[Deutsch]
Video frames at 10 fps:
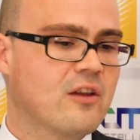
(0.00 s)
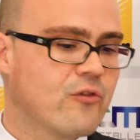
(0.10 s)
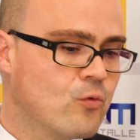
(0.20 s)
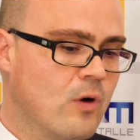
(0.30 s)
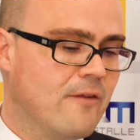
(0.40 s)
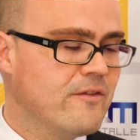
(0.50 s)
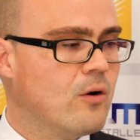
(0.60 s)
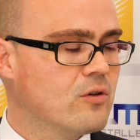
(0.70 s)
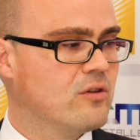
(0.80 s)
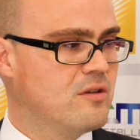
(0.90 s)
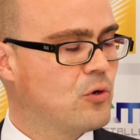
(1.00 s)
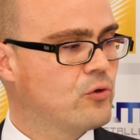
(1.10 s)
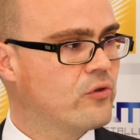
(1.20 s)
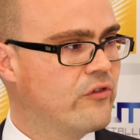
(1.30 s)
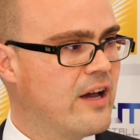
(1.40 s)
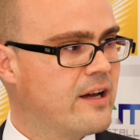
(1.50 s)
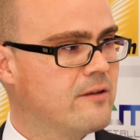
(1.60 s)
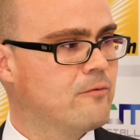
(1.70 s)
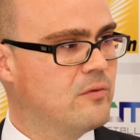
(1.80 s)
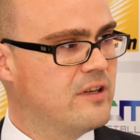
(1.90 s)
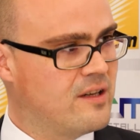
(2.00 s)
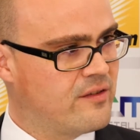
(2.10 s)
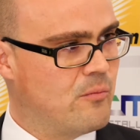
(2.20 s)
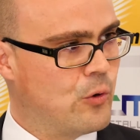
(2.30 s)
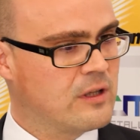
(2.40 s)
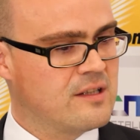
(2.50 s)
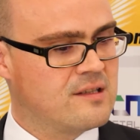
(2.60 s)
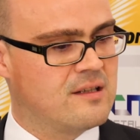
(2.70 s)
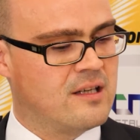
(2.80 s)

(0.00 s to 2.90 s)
Dazu haben wir auch noch eine Produktserie, wo dies ermöglicht,